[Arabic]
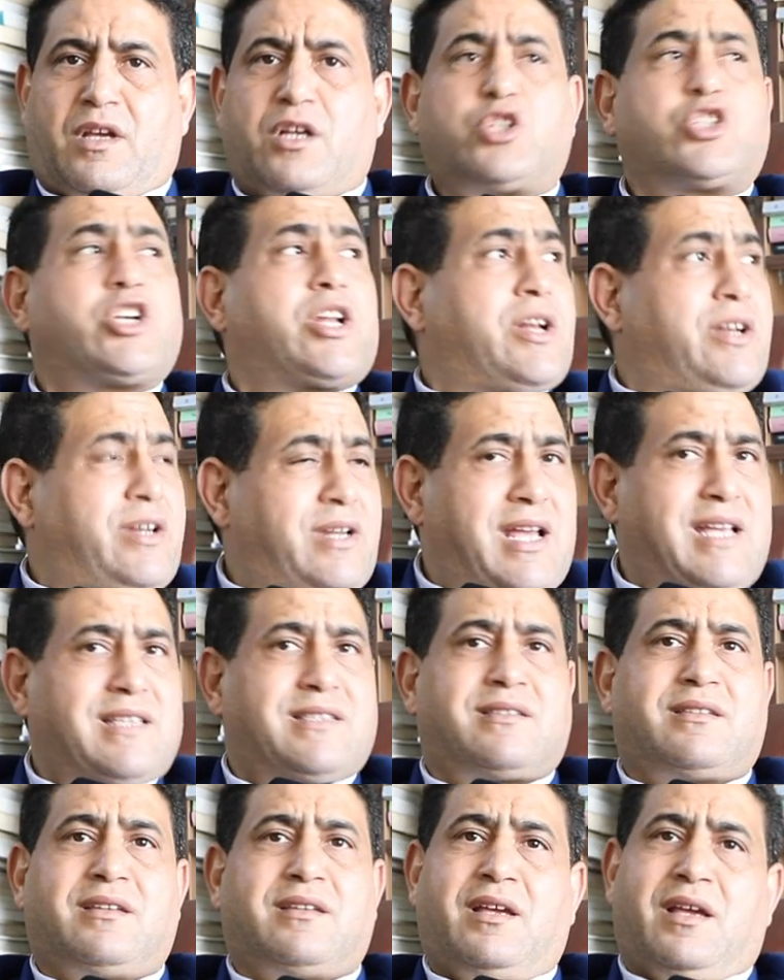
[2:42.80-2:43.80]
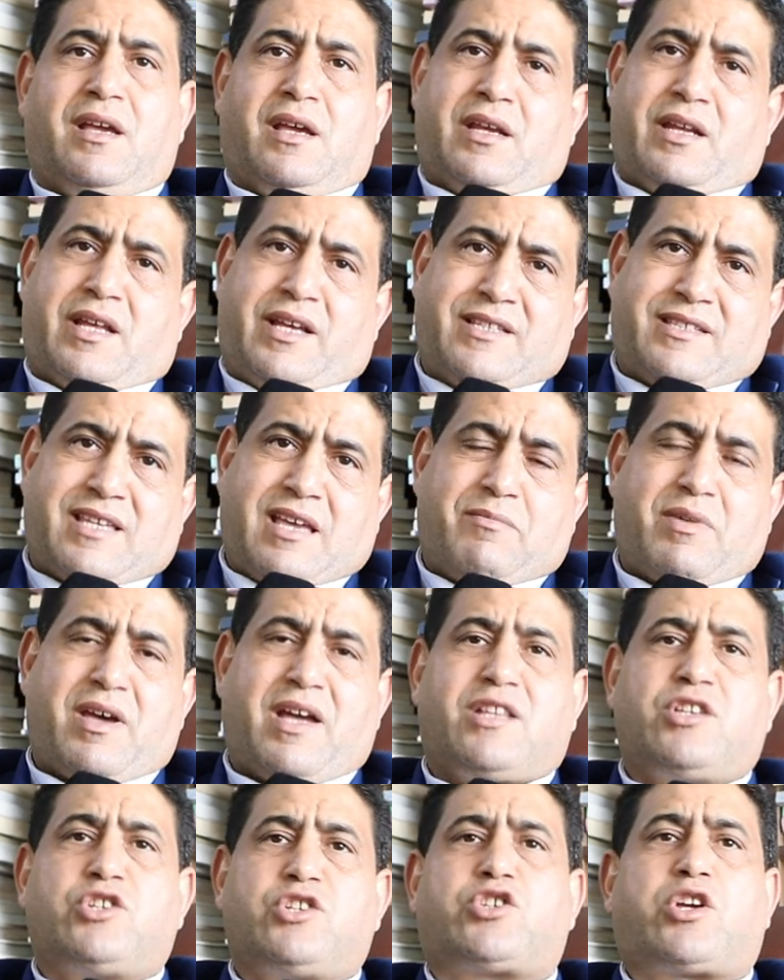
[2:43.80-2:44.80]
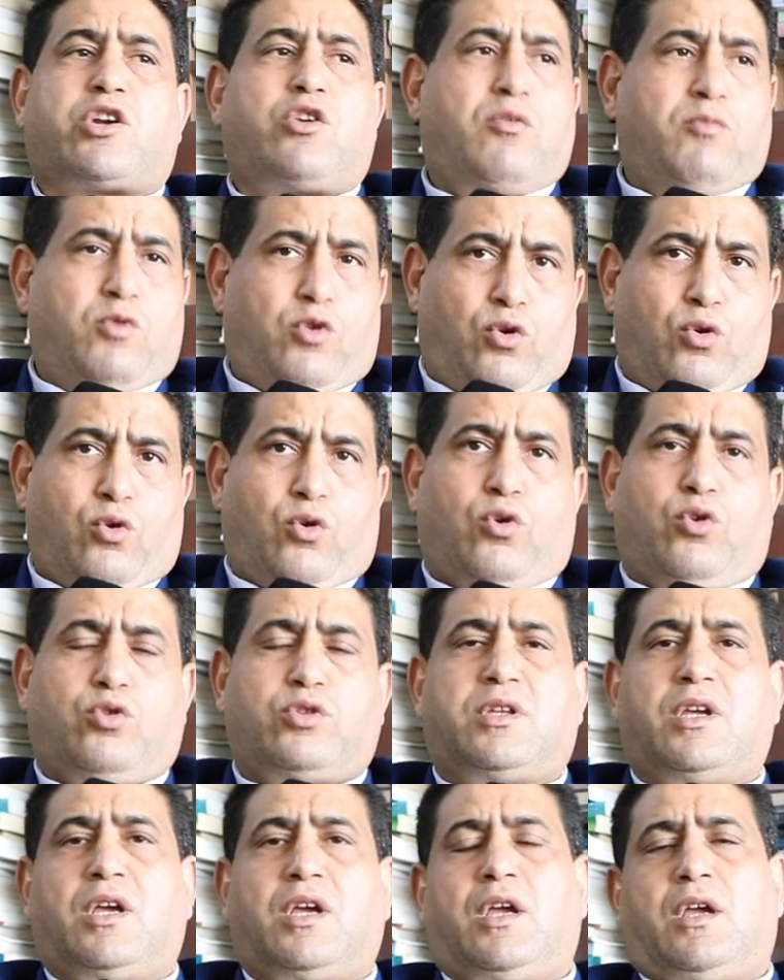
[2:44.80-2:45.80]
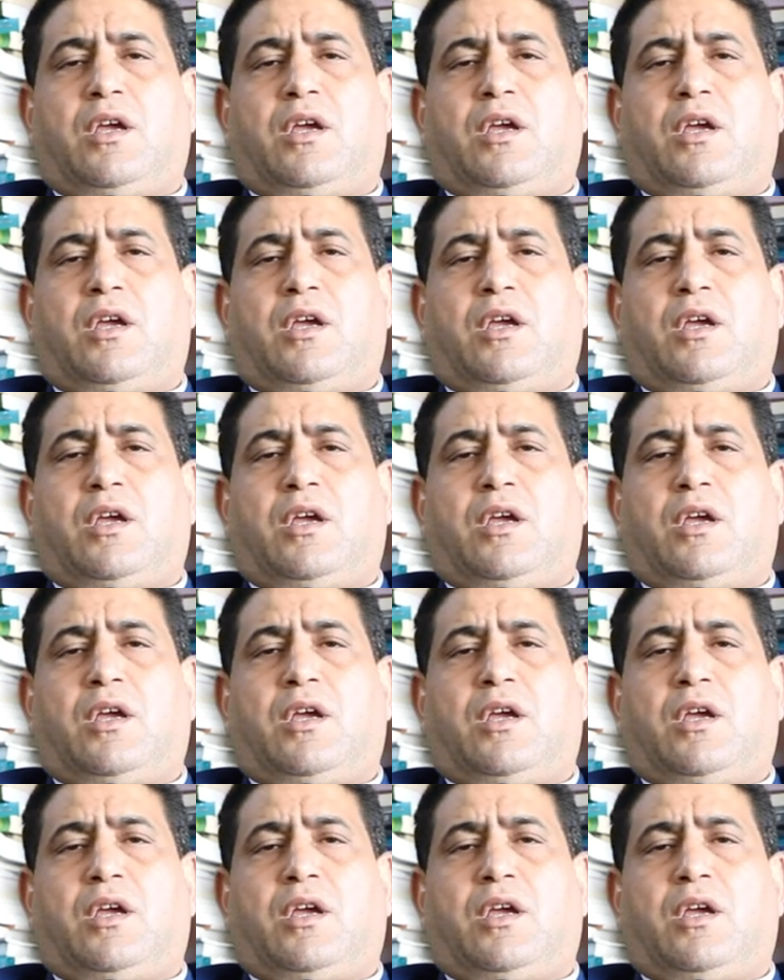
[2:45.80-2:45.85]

نشر الناس الحسابات نشر لهم العقود